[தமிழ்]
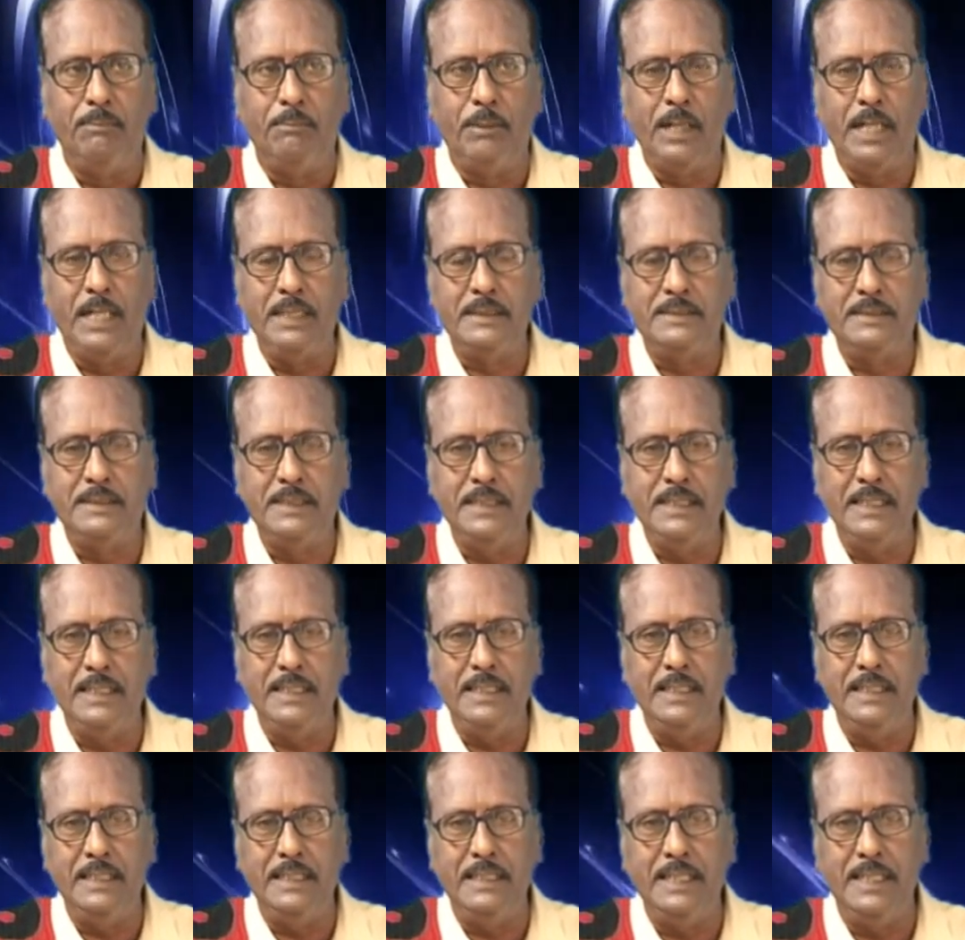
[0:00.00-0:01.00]
மார்க்சிய
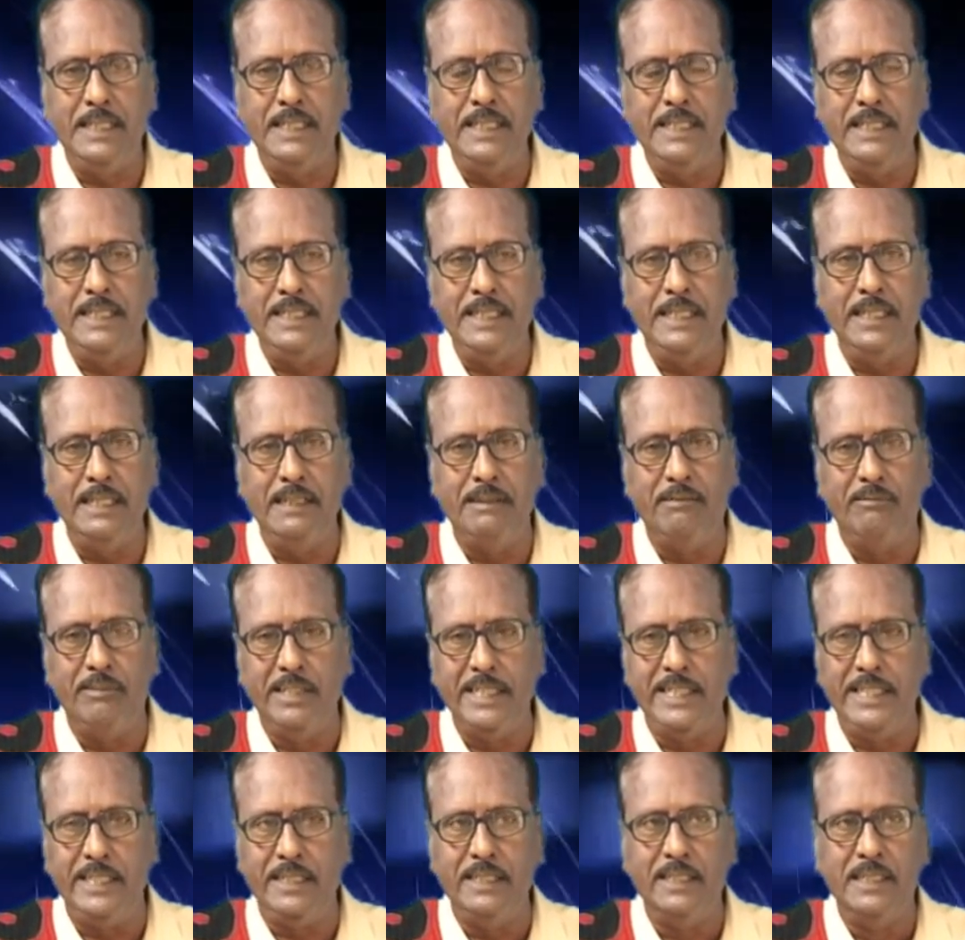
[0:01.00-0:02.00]
லெனினிய
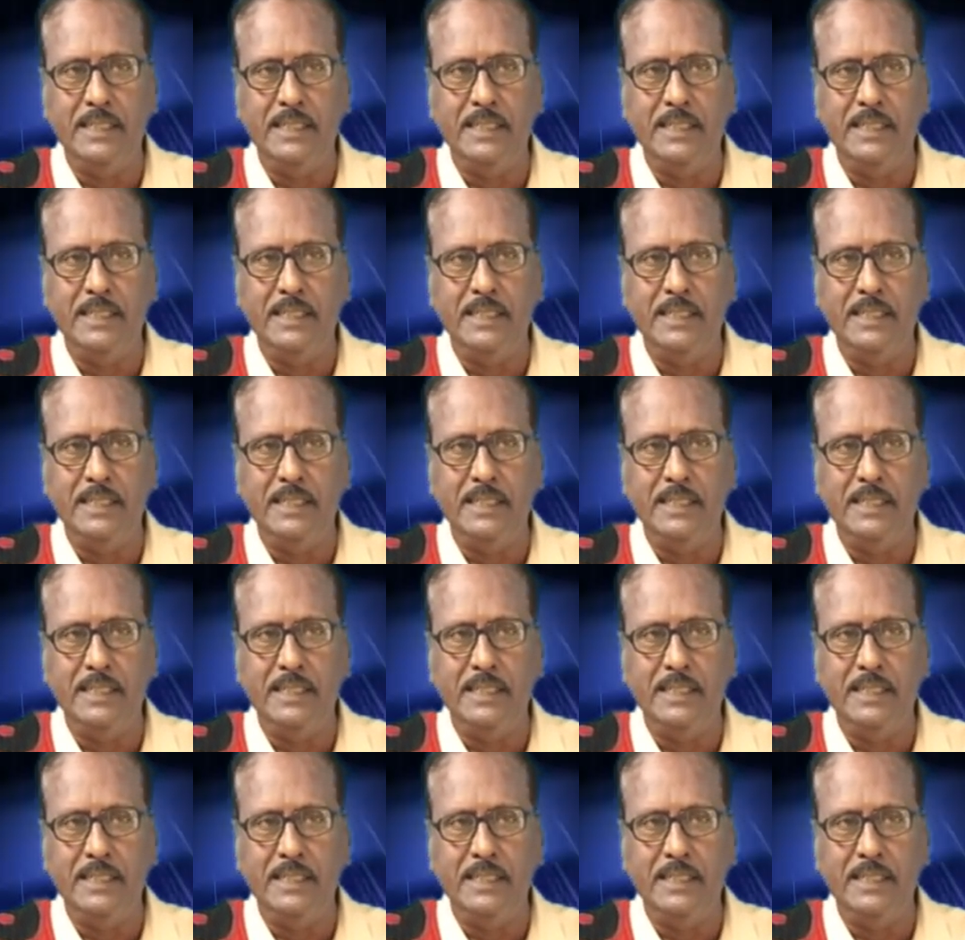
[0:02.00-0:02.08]
வழி